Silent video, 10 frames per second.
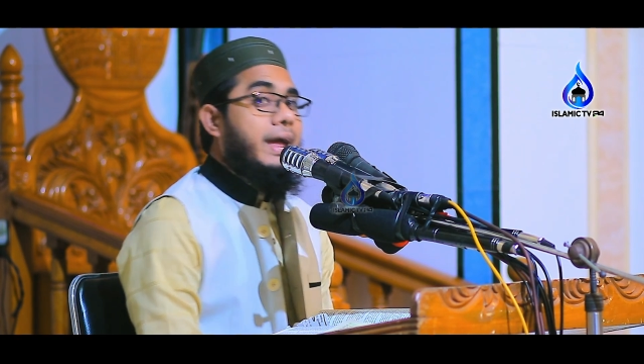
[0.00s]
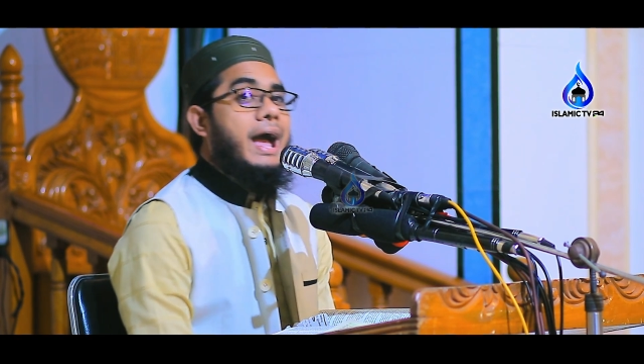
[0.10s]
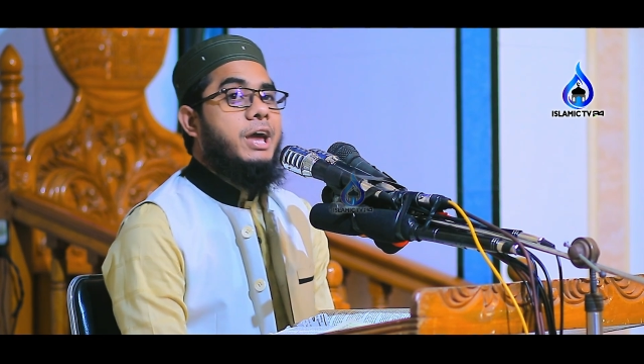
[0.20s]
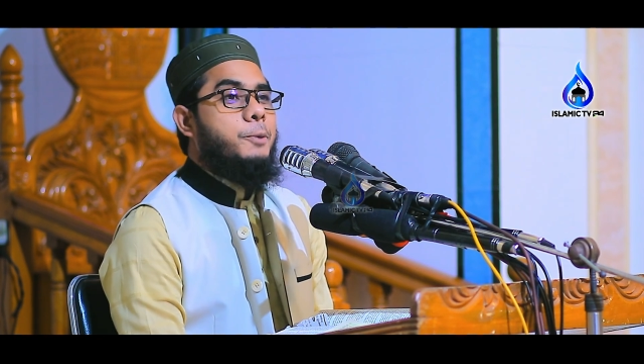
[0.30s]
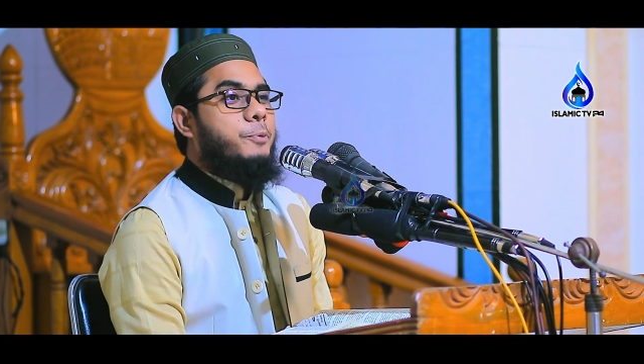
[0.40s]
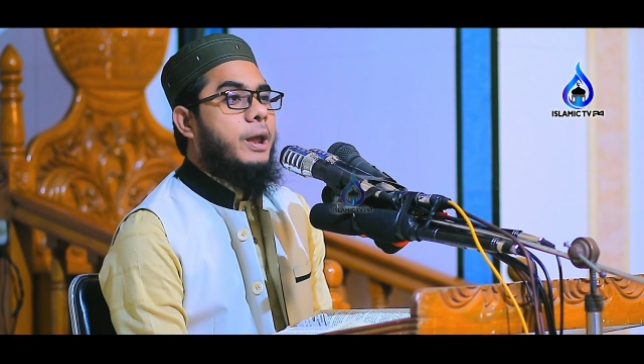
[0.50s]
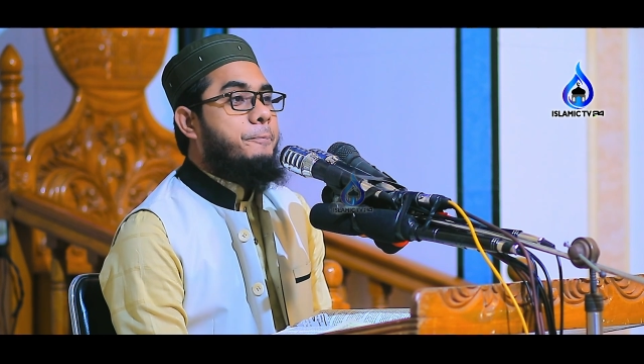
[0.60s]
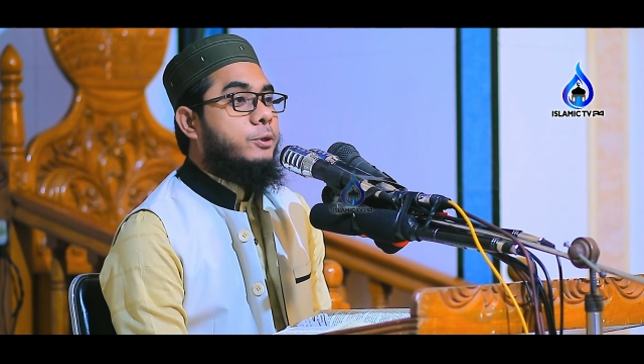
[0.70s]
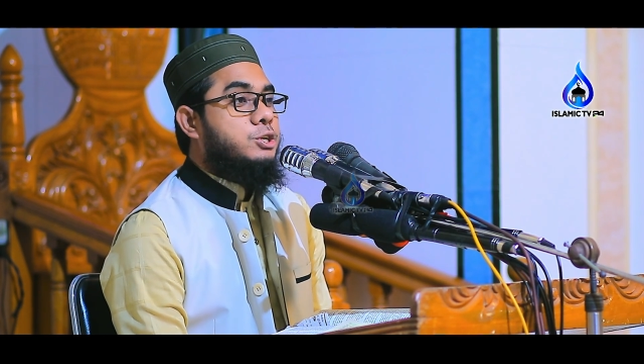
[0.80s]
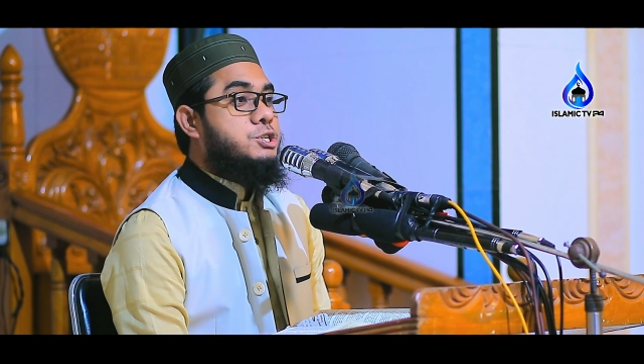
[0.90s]
ন্যায়ের
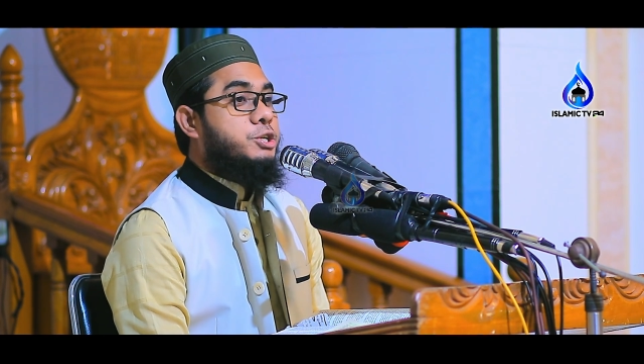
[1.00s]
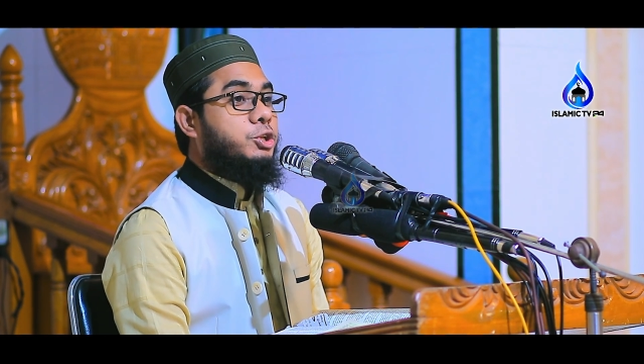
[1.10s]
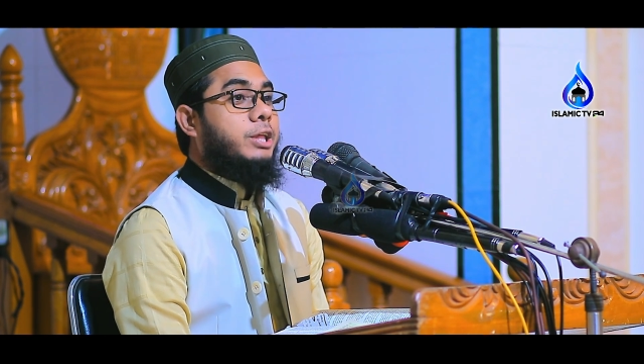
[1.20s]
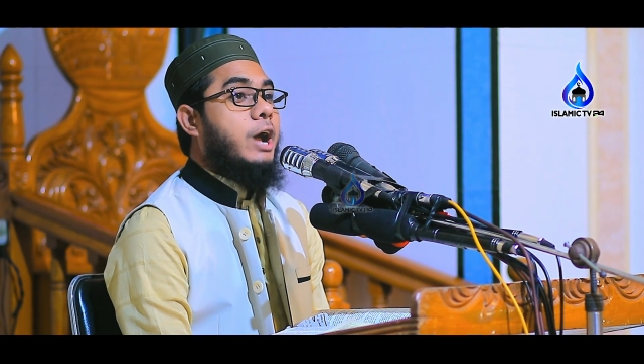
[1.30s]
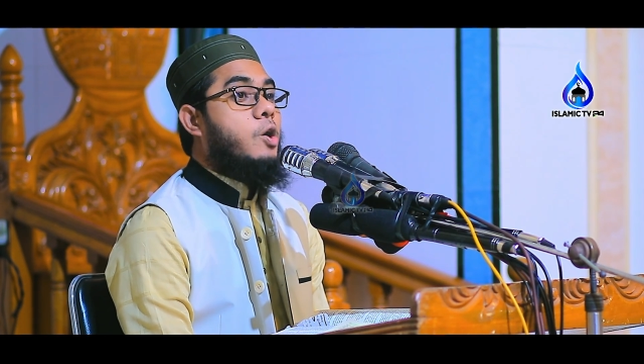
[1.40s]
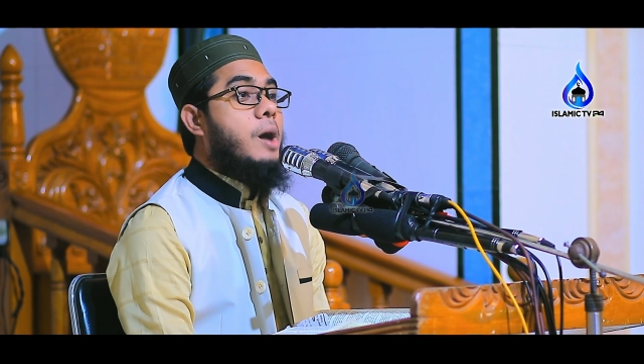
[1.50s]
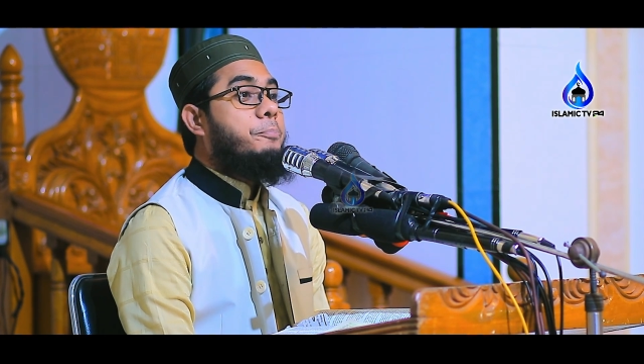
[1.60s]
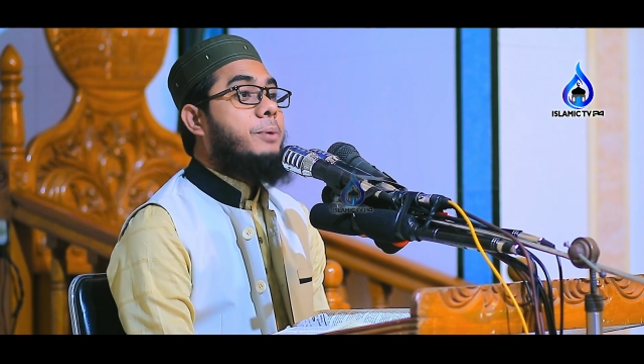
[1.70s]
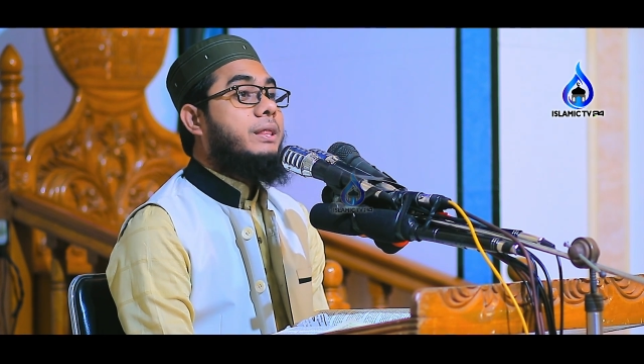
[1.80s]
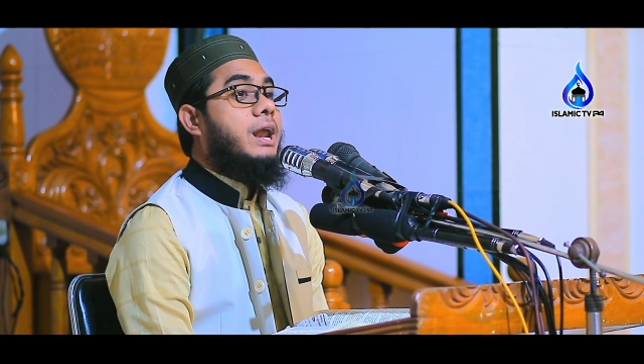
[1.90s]
উপরে প্রতিষ্ঠিত থাকো
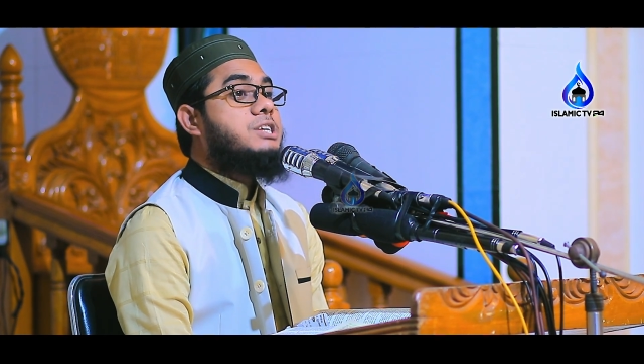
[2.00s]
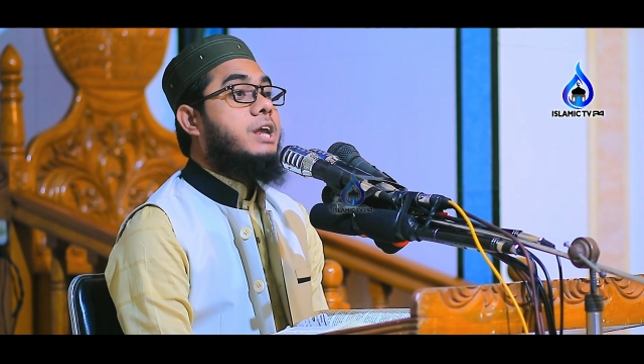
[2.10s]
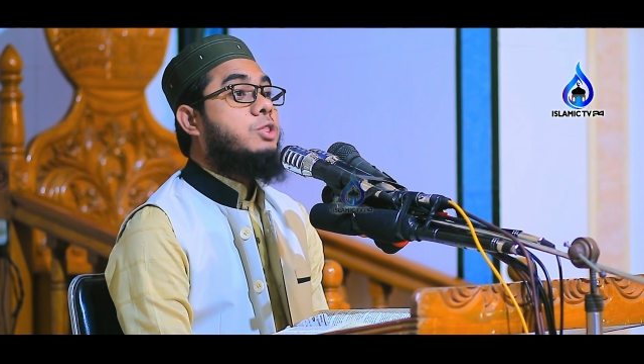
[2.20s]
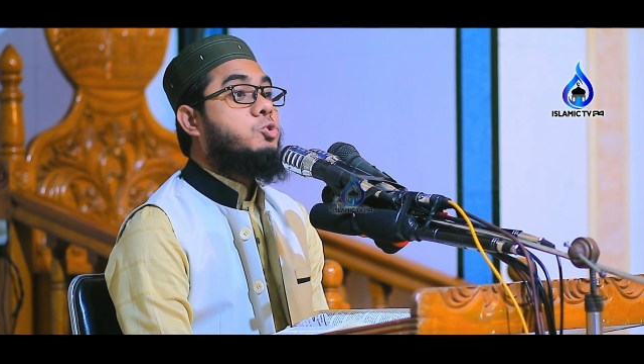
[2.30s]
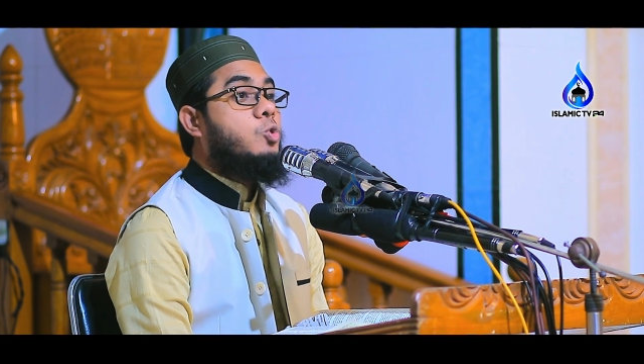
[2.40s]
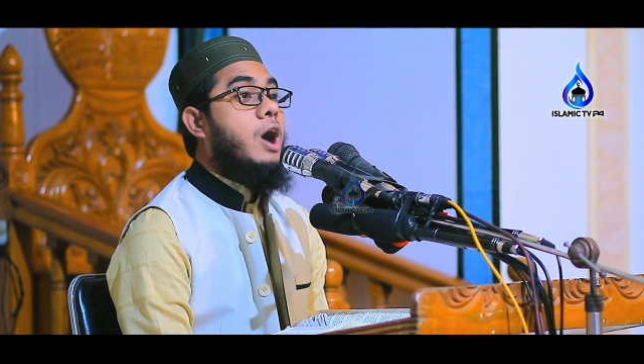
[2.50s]
আপনারা যারা